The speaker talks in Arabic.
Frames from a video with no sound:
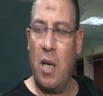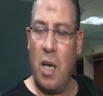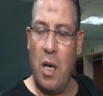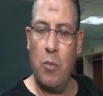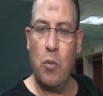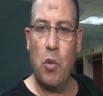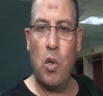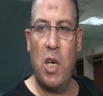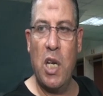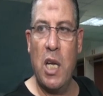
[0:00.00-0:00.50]

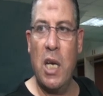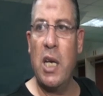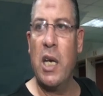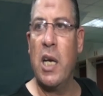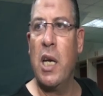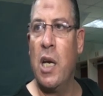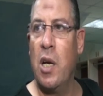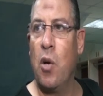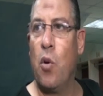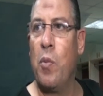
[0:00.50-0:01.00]
الحمد لله
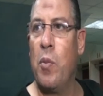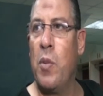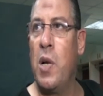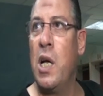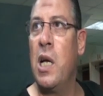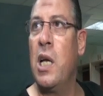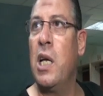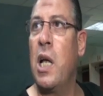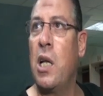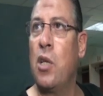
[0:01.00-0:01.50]
ان هم
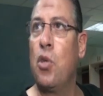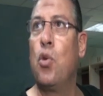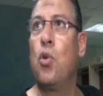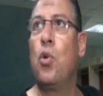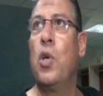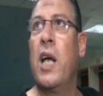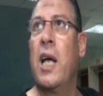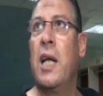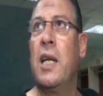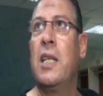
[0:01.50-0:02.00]

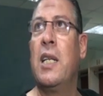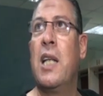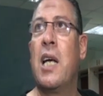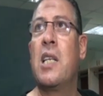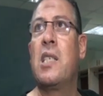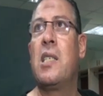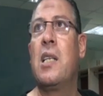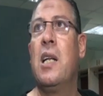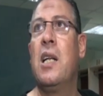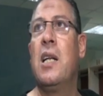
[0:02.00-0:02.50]
ادوا يعني
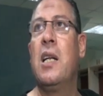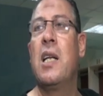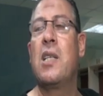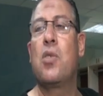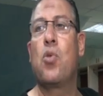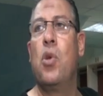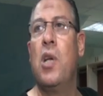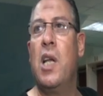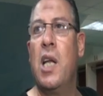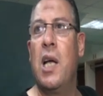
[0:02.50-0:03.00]
درس
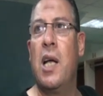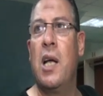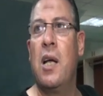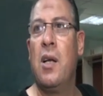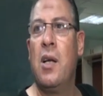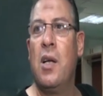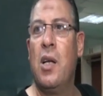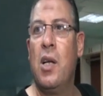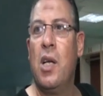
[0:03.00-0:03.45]
للناس كلها